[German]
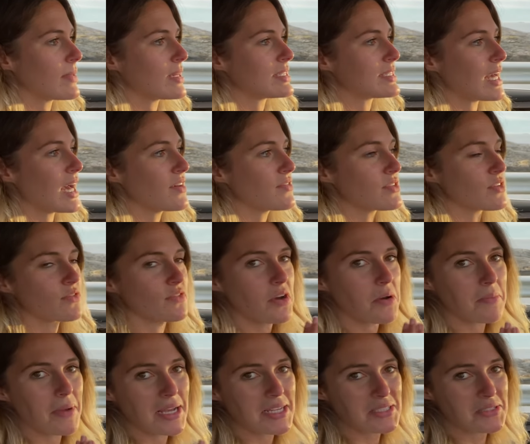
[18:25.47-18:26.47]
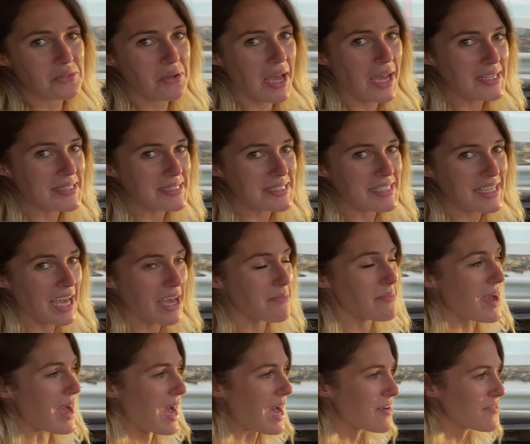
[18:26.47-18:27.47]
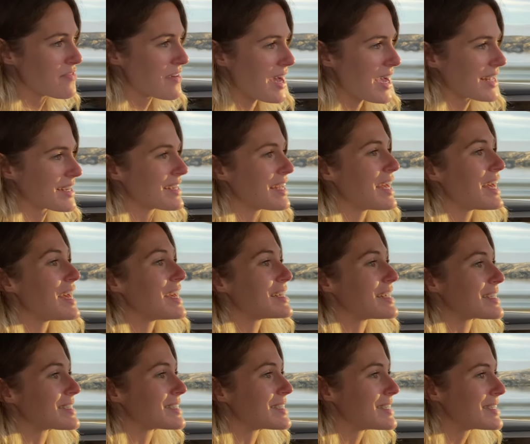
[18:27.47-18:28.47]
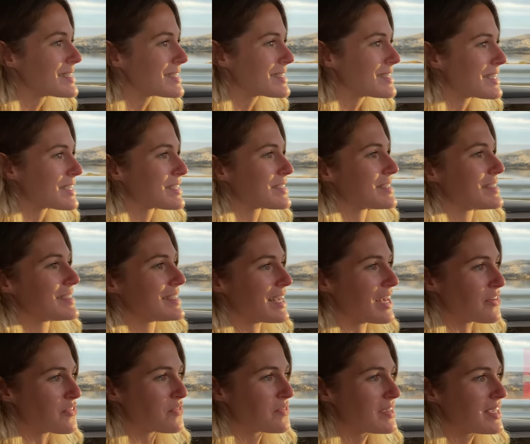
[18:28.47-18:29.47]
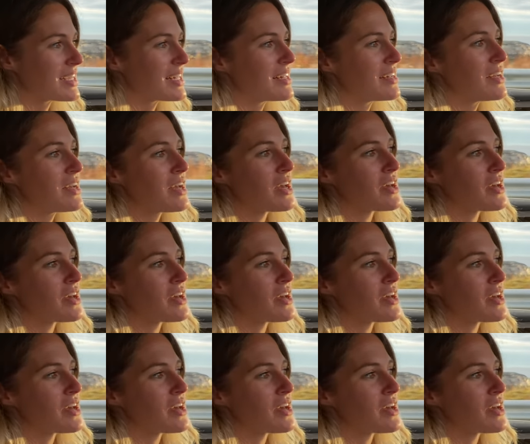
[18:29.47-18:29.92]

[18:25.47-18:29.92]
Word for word: Man darf hier vor Max nur 80 km/h fahren. Das ist nicht sehr viel.